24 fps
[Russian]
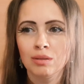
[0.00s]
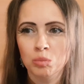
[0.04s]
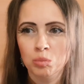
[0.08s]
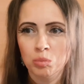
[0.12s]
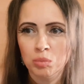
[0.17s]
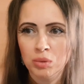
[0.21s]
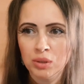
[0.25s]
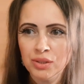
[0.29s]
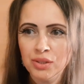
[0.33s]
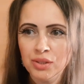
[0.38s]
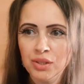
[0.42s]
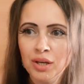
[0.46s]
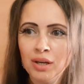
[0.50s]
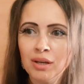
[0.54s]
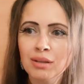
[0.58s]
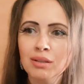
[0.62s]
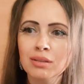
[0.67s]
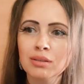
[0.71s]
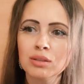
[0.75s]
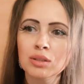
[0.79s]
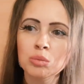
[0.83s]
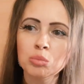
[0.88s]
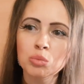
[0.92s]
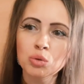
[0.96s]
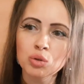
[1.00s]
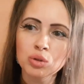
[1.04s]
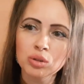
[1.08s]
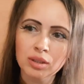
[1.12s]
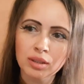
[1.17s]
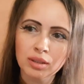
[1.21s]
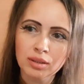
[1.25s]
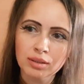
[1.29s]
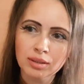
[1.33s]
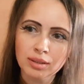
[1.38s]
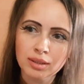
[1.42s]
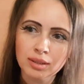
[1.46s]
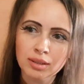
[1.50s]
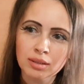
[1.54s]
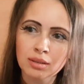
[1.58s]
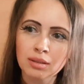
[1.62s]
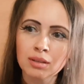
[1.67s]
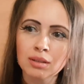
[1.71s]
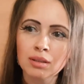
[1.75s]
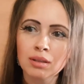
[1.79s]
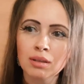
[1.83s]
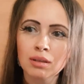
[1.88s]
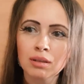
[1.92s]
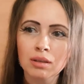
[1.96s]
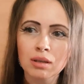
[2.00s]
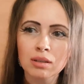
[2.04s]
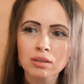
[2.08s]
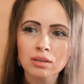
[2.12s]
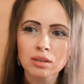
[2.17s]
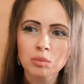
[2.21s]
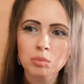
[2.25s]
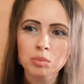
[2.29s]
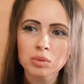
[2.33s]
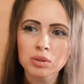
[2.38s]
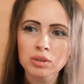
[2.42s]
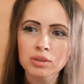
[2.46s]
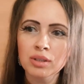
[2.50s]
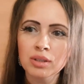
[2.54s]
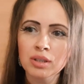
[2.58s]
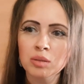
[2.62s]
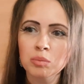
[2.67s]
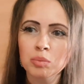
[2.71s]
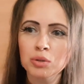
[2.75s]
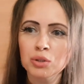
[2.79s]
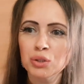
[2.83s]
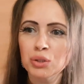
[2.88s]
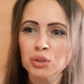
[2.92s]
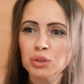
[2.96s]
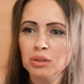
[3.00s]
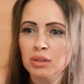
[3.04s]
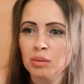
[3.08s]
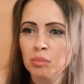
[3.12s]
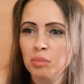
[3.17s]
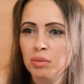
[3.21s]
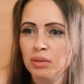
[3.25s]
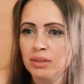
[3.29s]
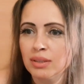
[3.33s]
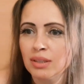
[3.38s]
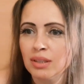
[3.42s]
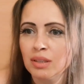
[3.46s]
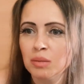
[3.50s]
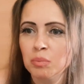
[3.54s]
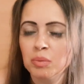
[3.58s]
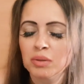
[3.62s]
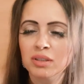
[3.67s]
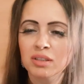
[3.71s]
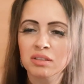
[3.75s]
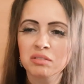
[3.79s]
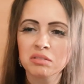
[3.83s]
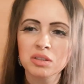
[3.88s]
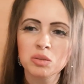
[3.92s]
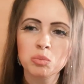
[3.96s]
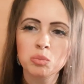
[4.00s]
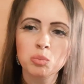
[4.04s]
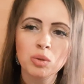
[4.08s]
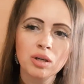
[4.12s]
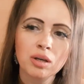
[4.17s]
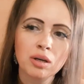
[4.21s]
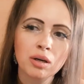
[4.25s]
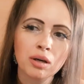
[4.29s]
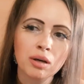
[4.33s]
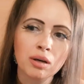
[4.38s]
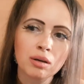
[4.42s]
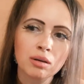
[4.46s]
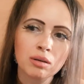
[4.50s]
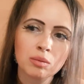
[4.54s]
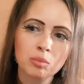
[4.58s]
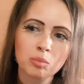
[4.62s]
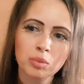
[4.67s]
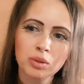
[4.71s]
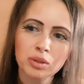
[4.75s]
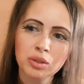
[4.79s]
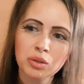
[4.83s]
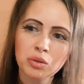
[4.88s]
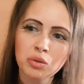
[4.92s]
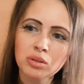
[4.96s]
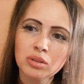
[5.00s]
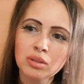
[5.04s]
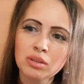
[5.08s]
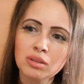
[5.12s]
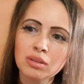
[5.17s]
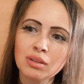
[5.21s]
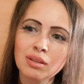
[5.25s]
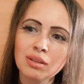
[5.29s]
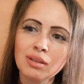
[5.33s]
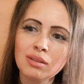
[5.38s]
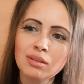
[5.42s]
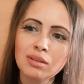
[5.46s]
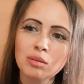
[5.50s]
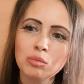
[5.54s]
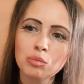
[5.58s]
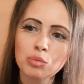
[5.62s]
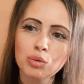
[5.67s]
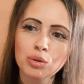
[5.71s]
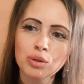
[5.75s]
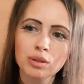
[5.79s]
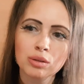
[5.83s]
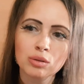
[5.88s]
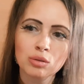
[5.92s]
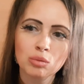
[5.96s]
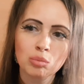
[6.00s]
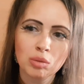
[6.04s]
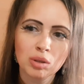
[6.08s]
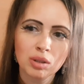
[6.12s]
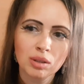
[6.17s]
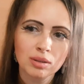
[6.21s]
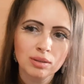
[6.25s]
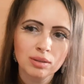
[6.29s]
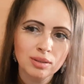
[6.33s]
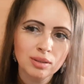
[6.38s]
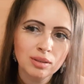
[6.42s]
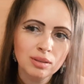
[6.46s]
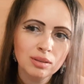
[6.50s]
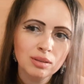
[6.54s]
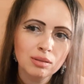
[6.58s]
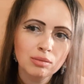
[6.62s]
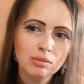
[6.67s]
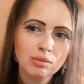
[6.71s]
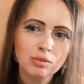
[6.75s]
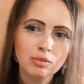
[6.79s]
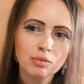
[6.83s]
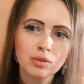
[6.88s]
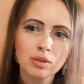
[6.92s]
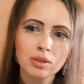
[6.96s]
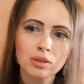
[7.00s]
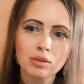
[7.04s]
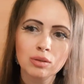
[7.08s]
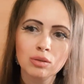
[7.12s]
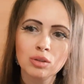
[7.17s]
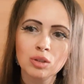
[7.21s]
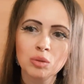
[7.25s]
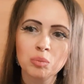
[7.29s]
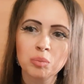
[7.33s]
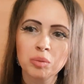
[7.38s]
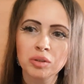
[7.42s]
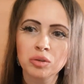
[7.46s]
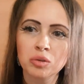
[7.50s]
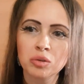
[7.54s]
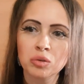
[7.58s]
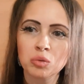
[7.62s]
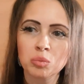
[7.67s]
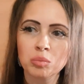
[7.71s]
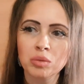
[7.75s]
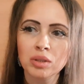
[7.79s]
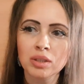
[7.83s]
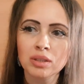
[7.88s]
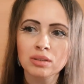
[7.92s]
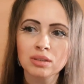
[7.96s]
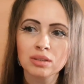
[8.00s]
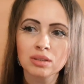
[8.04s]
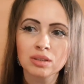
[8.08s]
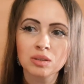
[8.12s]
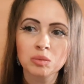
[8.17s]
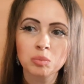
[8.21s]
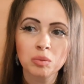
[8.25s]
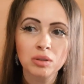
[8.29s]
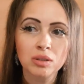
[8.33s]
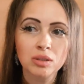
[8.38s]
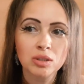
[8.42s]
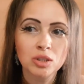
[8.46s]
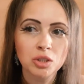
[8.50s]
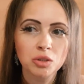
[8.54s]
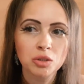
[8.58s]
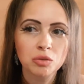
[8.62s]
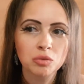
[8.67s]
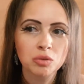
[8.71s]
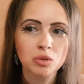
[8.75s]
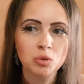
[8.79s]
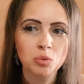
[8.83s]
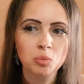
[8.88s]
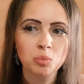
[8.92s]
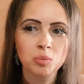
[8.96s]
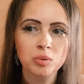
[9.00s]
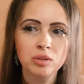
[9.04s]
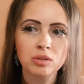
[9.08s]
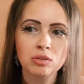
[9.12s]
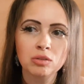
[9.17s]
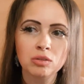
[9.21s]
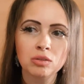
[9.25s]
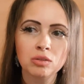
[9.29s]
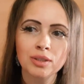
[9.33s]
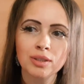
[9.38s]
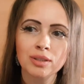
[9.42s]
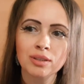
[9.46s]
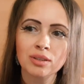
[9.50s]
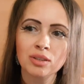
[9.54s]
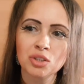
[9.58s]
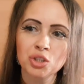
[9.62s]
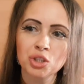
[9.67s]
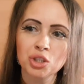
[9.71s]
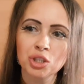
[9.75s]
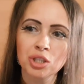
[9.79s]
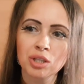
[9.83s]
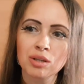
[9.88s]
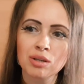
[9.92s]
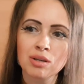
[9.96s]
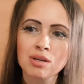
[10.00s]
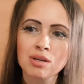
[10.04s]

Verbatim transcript: Бедняк и мудрец. Как-то бедняк пошел на базар продавать быка. Подходит к длинному ряду магазинов, в которых продают мясо, и спрашивает у первого торгаша.